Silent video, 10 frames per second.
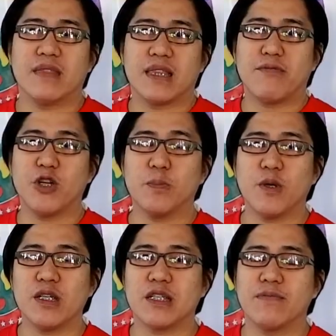The
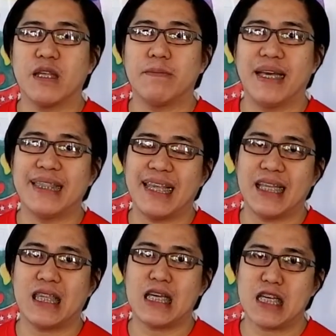purpose of the
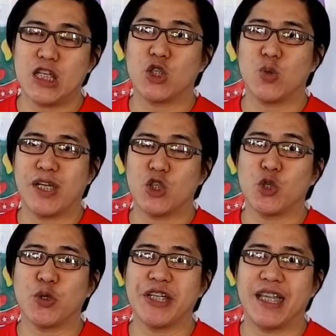bloodletting is to
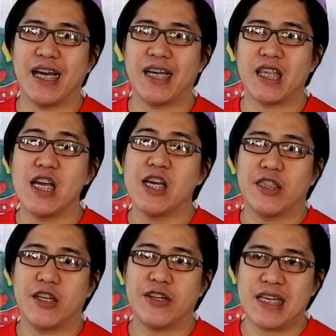ensure that
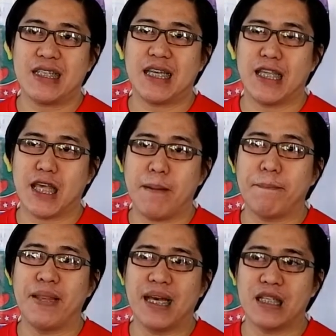there is enough
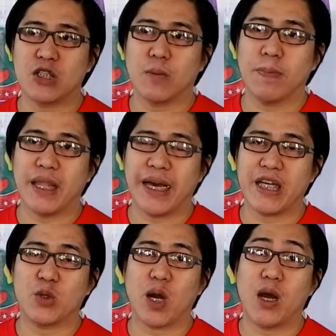blood supply
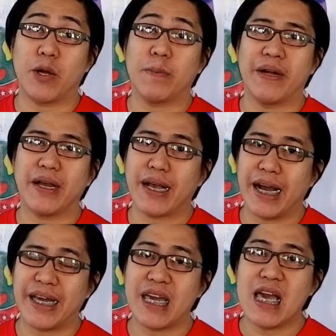to our barangay,